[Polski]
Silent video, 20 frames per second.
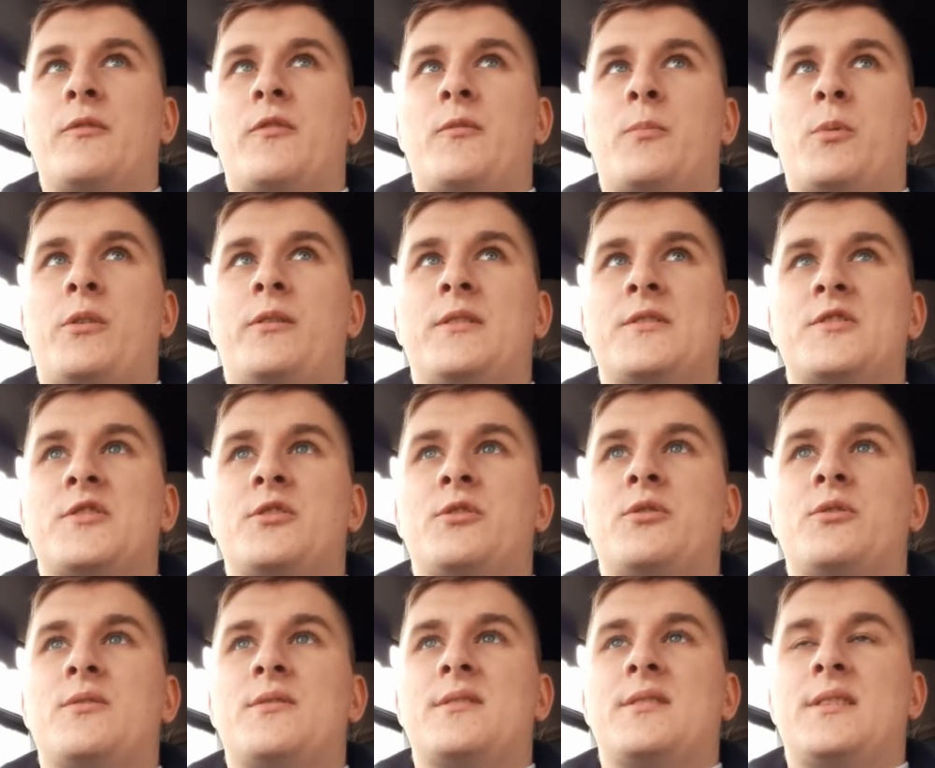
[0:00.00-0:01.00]

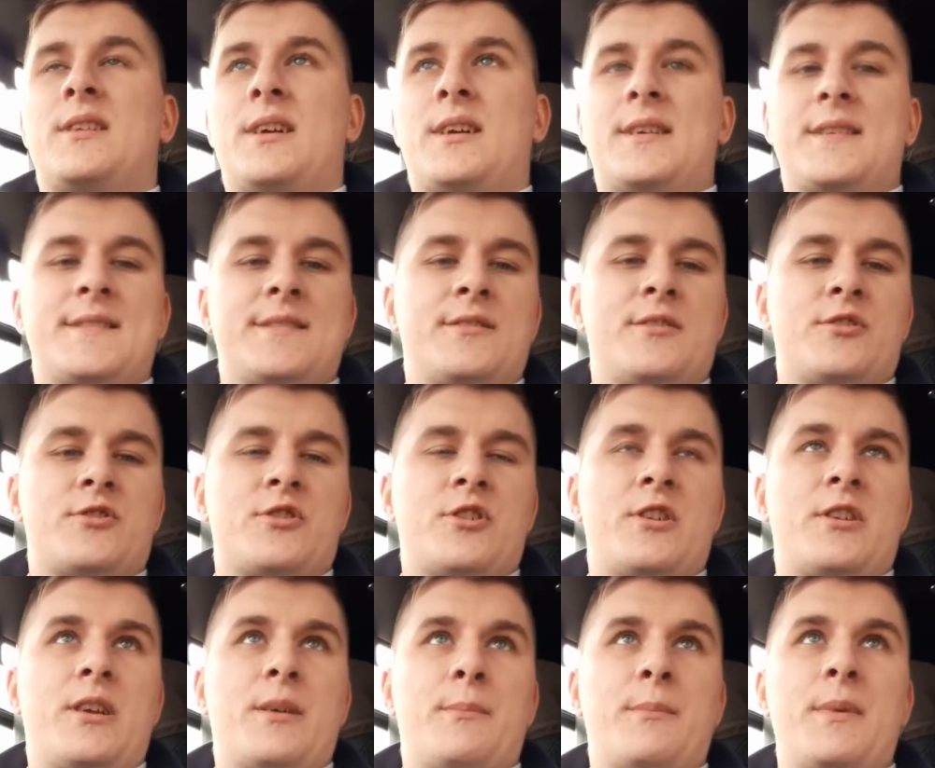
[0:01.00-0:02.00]
wprowadzono nakaz
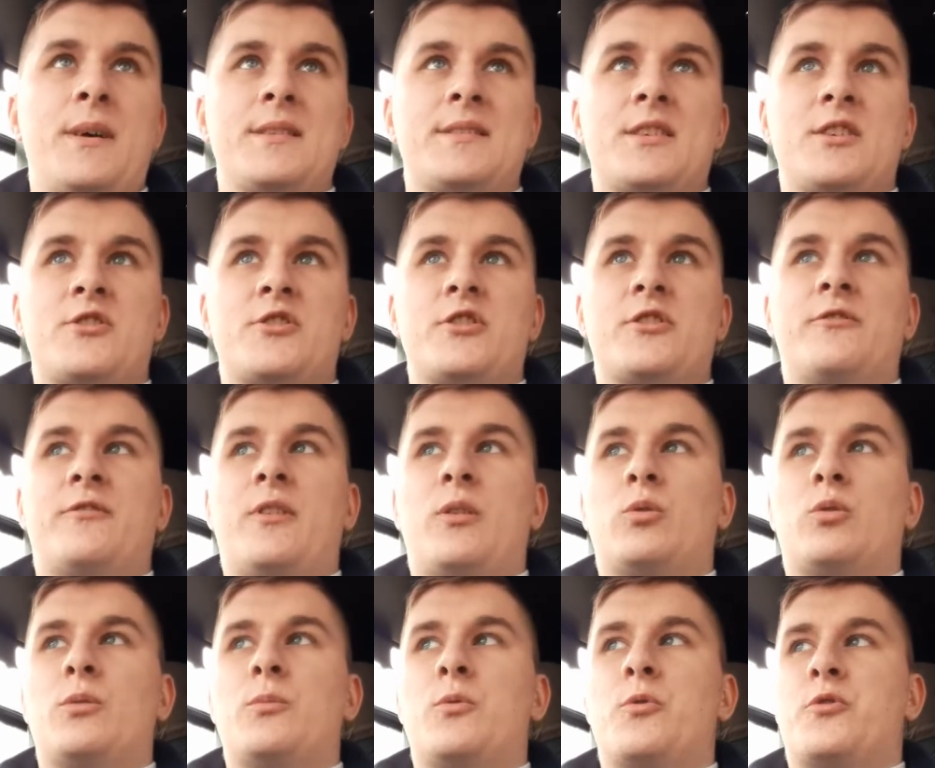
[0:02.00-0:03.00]
noszenia maseczek w
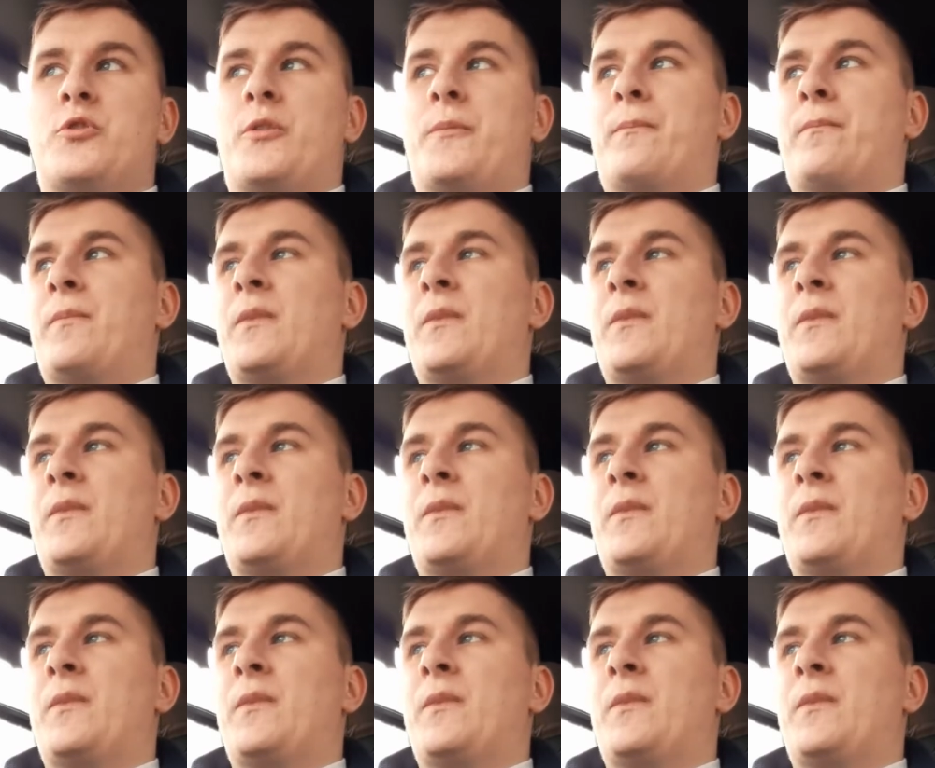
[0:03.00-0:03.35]
autobusie.